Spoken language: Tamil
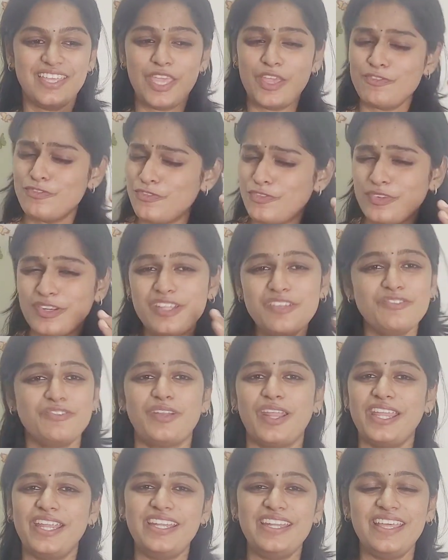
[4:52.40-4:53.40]
எவ்ரி
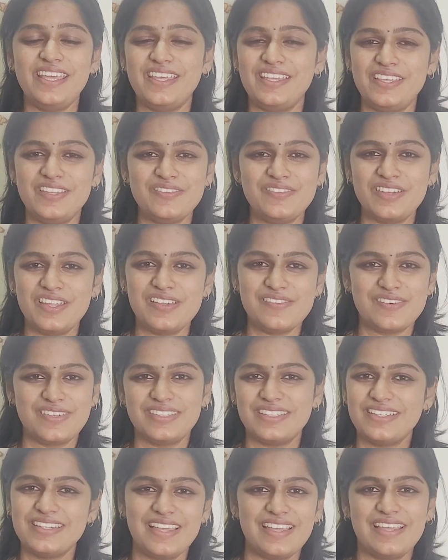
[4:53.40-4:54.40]
ஃப்ரைடே ஈவினிங்
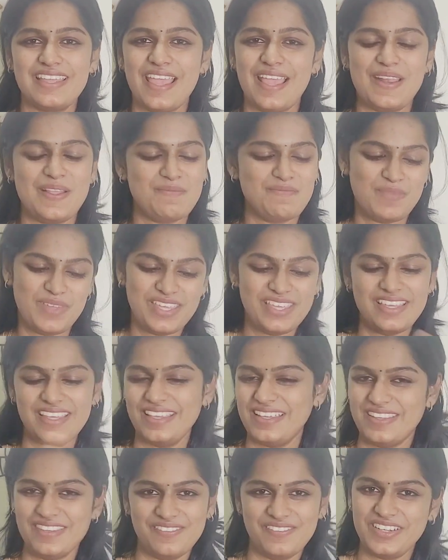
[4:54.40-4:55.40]
வந்து நான் கிளம்பி
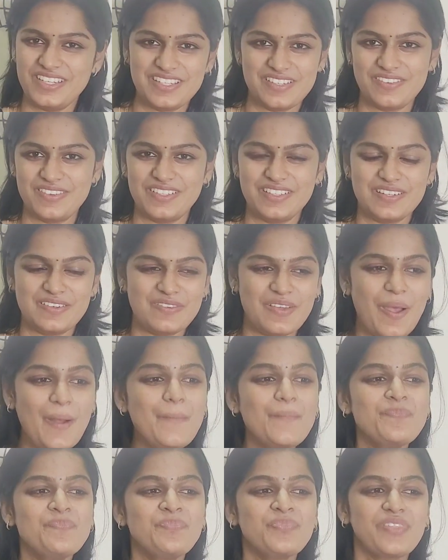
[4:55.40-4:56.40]
வீட்டுக்கு
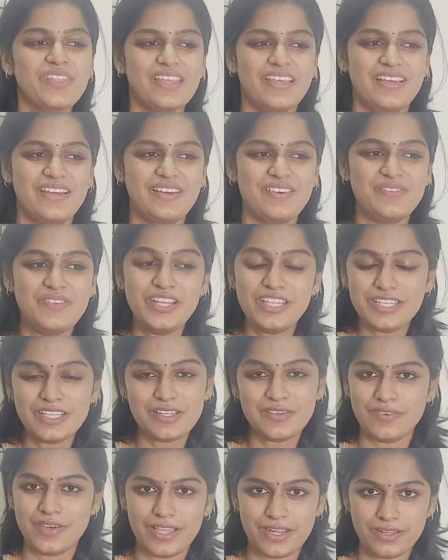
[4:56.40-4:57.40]
வந்துடுவேன்
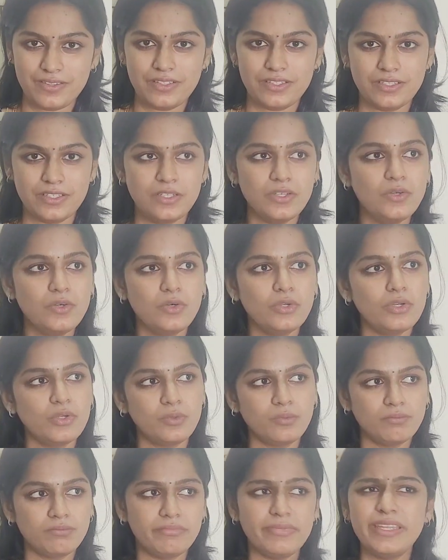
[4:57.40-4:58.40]
வீட்டுக்கு வர்றதுக்கு ஒரு
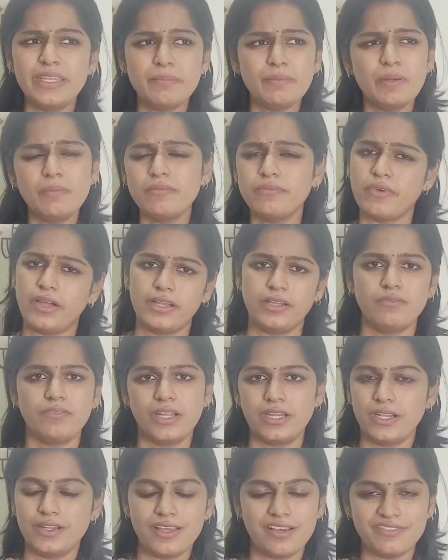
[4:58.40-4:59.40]
மினிமம் ஒன்
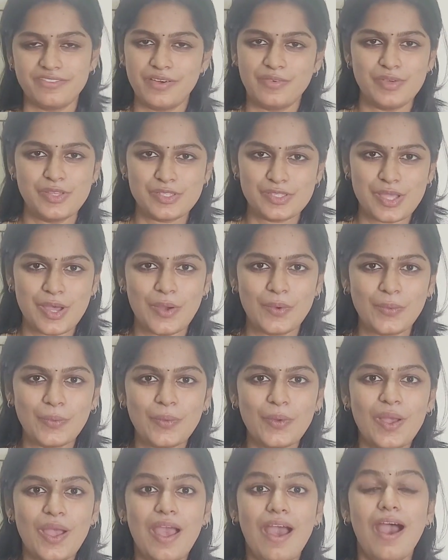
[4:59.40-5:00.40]
ஒன் அண்ட் ஆஃப் ஹவர்ஸ்
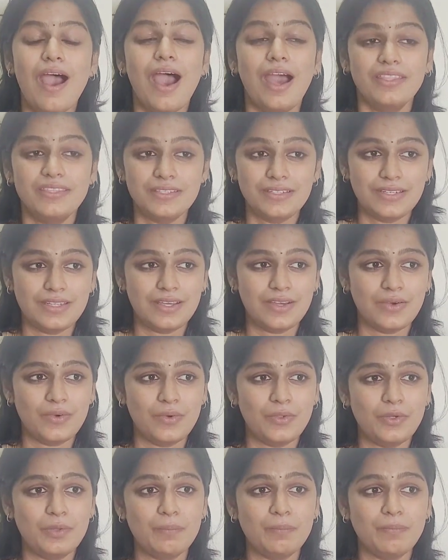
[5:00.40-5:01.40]
ஆகும் அதில்
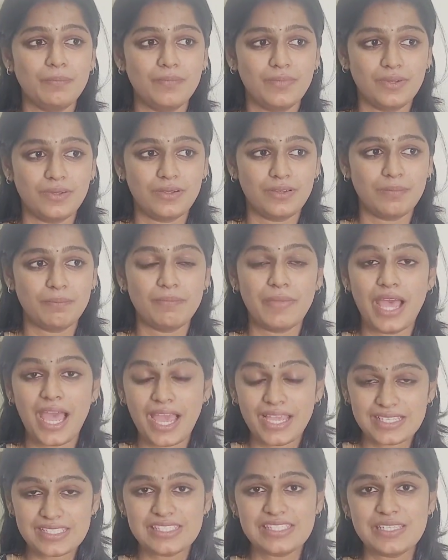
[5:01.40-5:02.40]
ஒரு
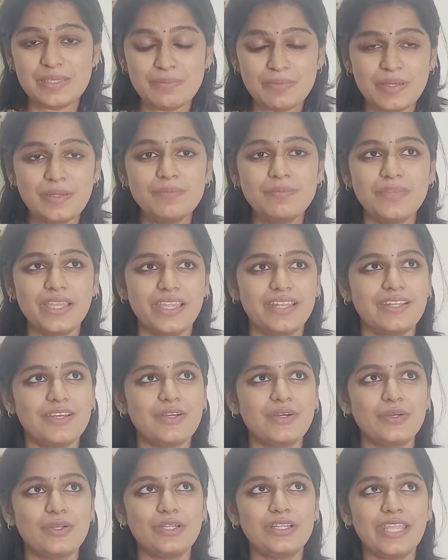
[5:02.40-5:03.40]
மேக்ஸிமம்
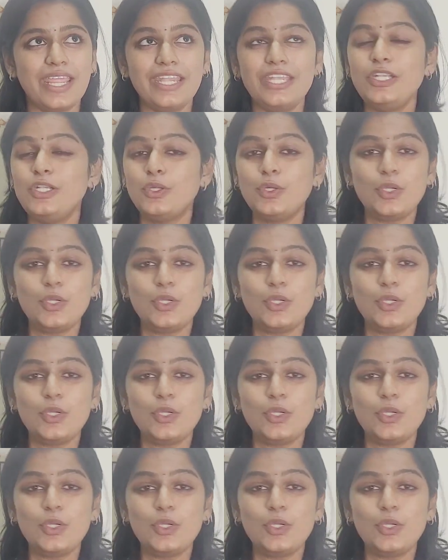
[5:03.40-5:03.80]
எனக்கு ஒரு டென் டு